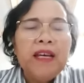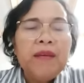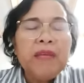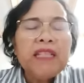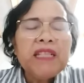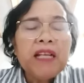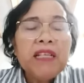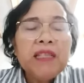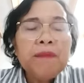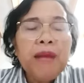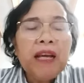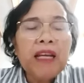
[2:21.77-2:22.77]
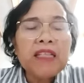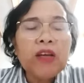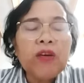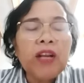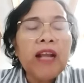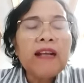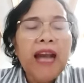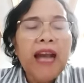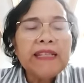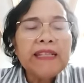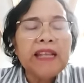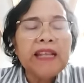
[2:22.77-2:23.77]
Misalnya sebagai seorang
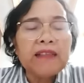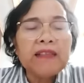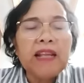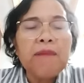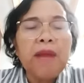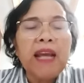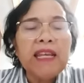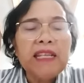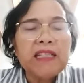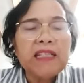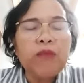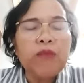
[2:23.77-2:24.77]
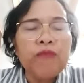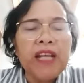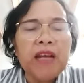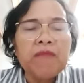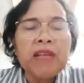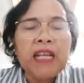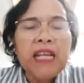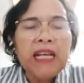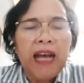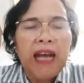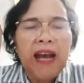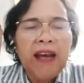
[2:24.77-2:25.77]
gadis yang selama ini sebelum dia
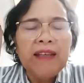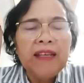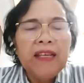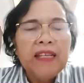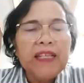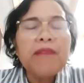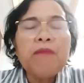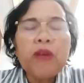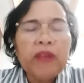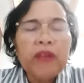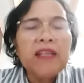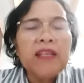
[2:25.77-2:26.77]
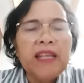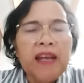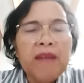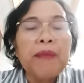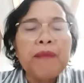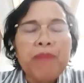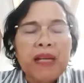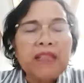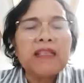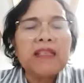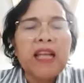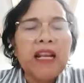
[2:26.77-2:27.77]
menikah, ya mungkin dia bebas
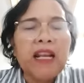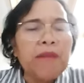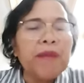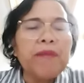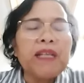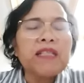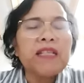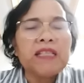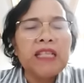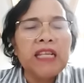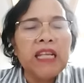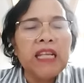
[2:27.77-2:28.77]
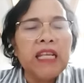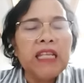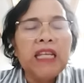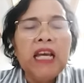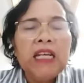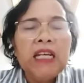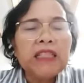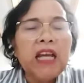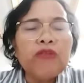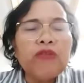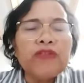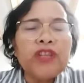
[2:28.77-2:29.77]
ke sana, bebas ke sini.
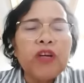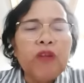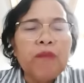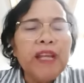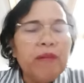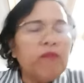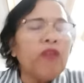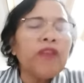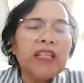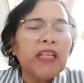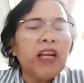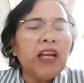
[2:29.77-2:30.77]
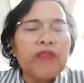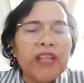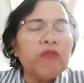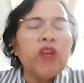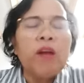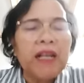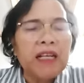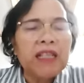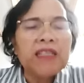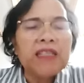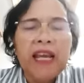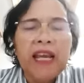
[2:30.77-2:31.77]
Tanggung jawabnya mungkin kalau dia udah
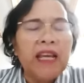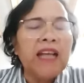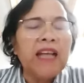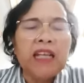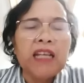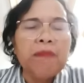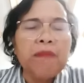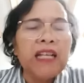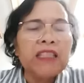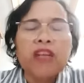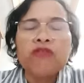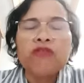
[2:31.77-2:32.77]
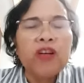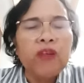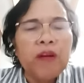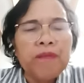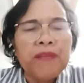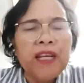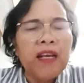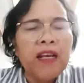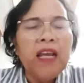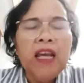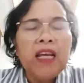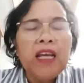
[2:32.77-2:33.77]
bekerja ya hanya kepada tanggung jawabnya,
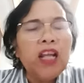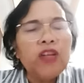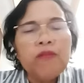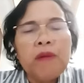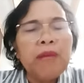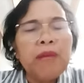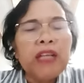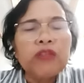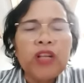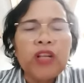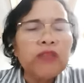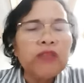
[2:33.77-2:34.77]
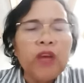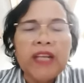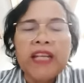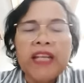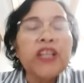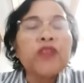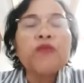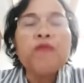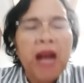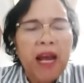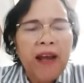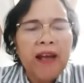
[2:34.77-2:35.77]
lalu membantu orang tuanya di
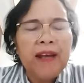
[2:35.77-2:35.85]
rumah.